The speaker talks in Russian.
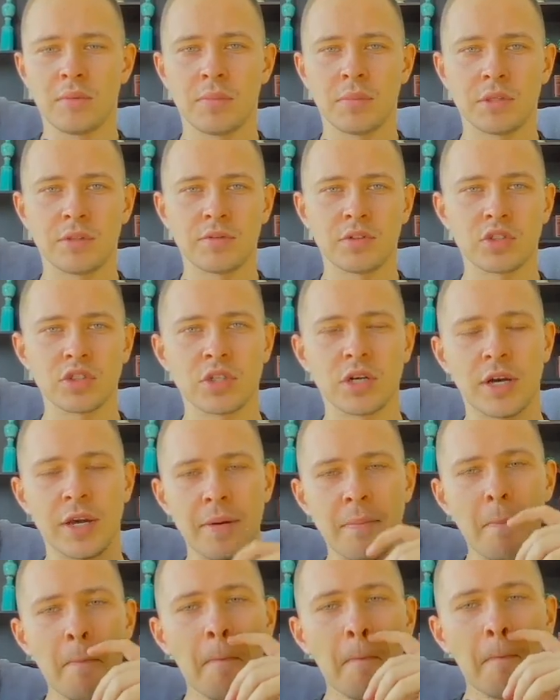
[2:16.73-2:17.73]

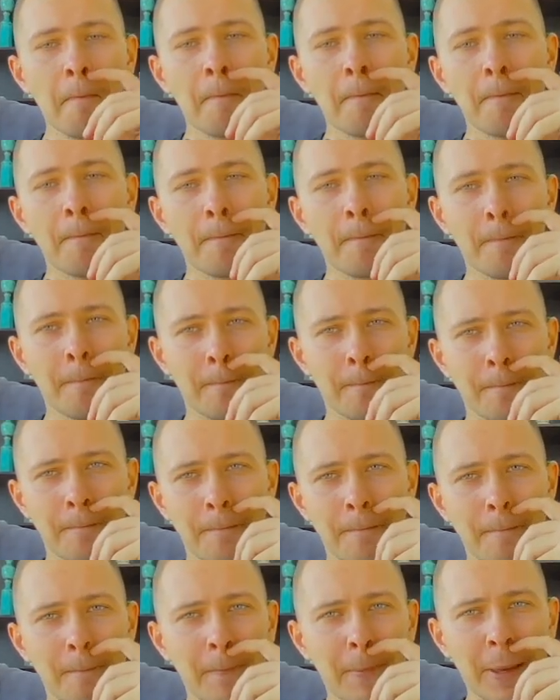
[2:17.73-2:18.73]
Подтверждаем.
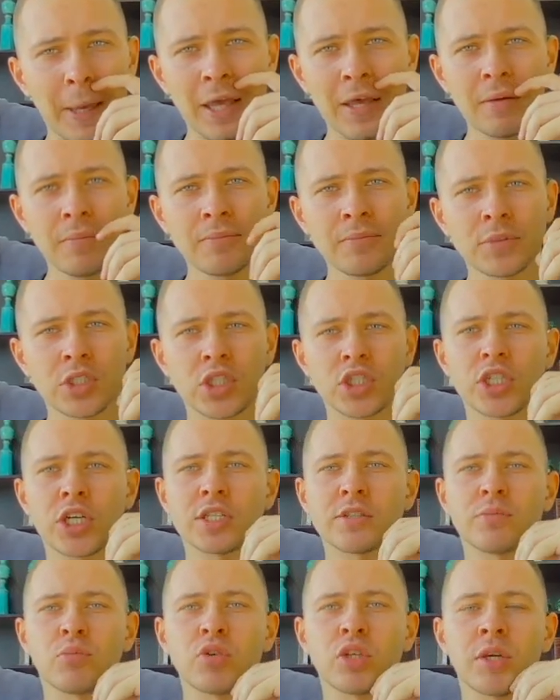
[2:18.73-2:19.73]
И
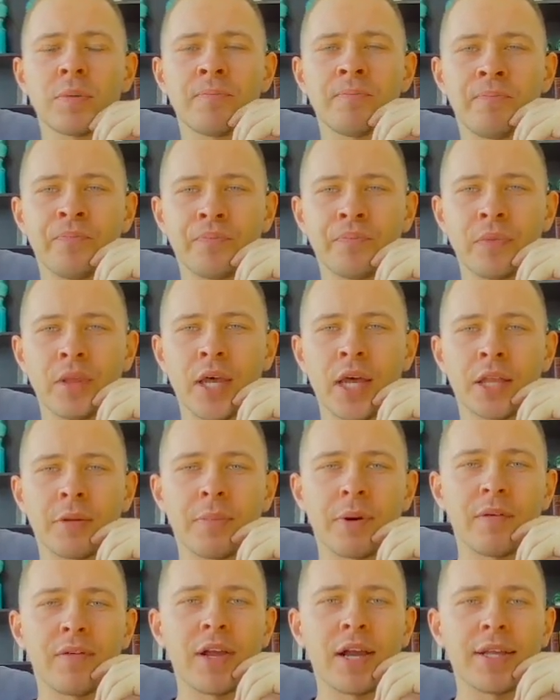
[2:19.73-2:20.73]
сейчас будем
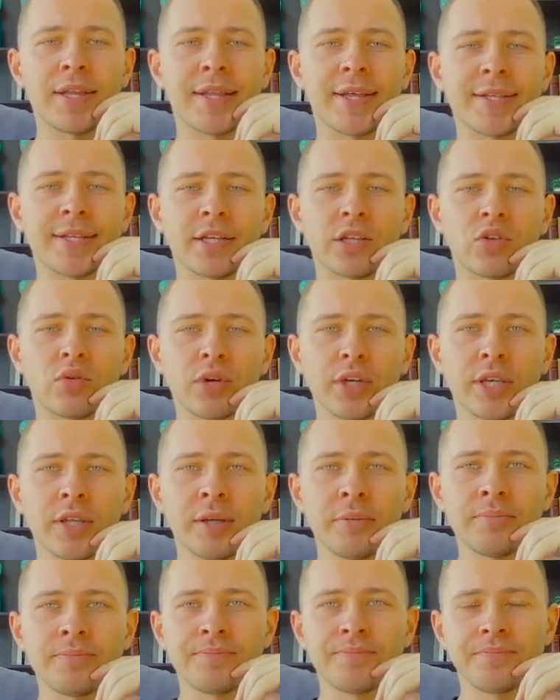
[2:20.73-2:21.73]
отправлять данные
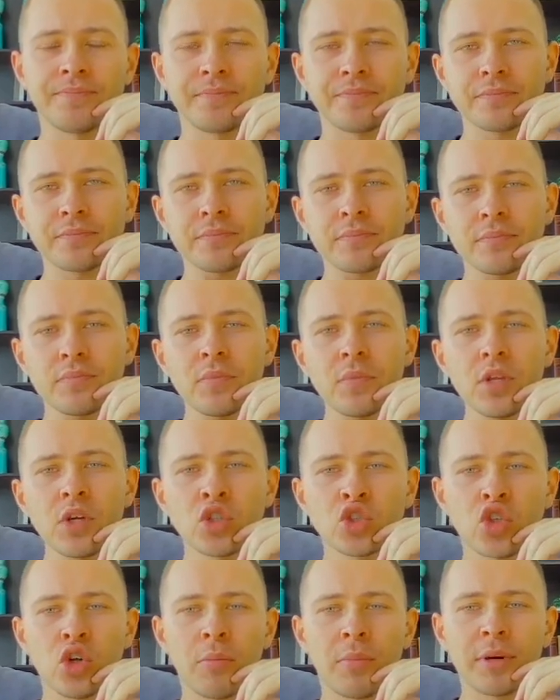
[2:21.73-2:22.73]
токены,
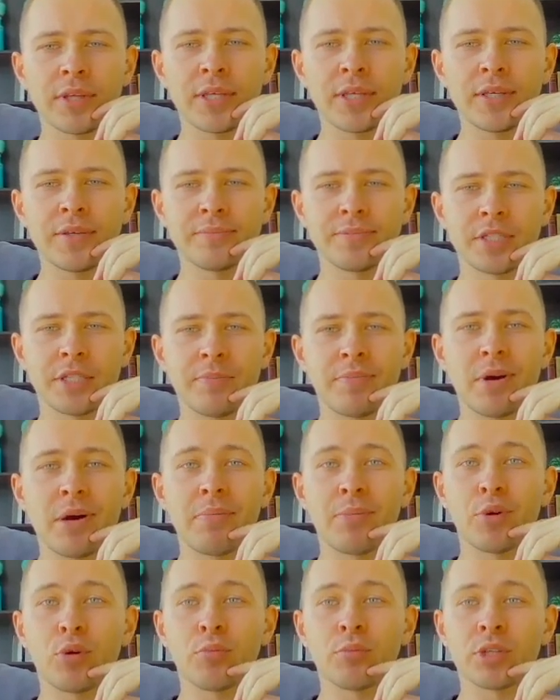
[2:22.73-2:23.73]
чтобы они себя
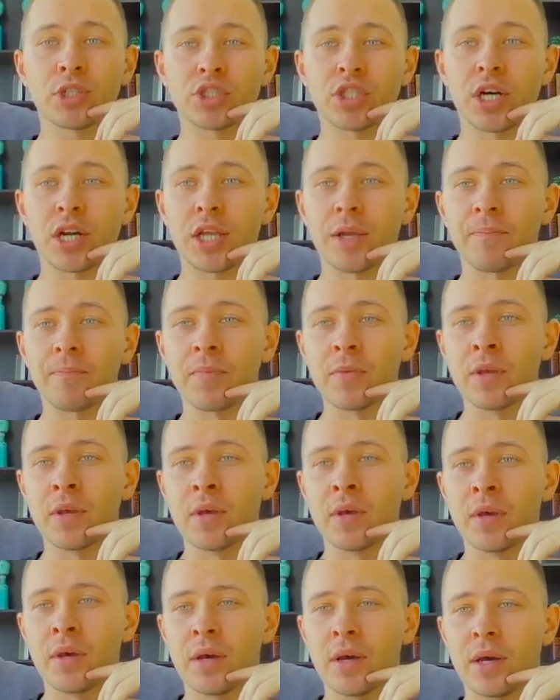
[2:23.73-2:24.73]
приумножали.
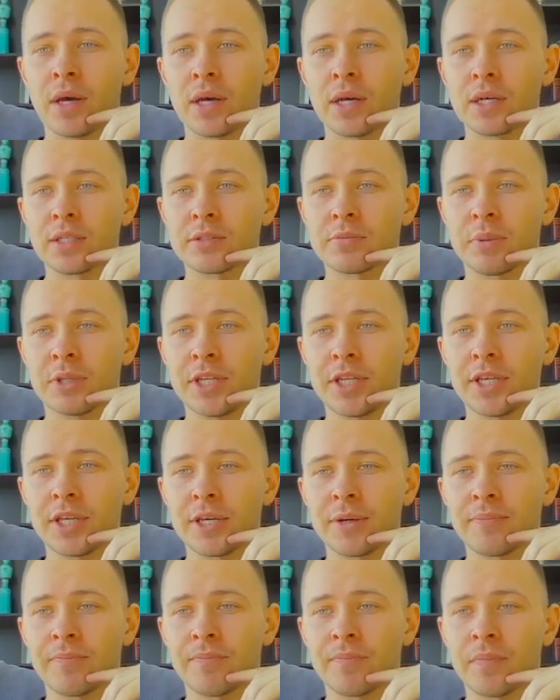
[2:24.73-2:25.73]
Э,
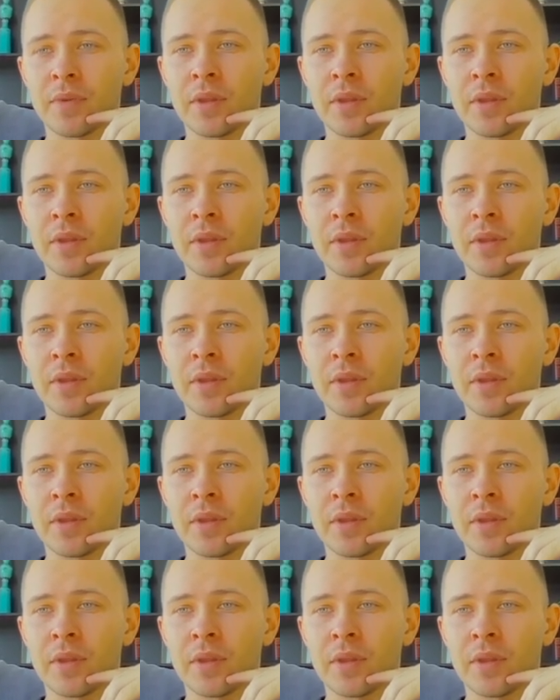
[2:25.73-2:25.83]
смотрите,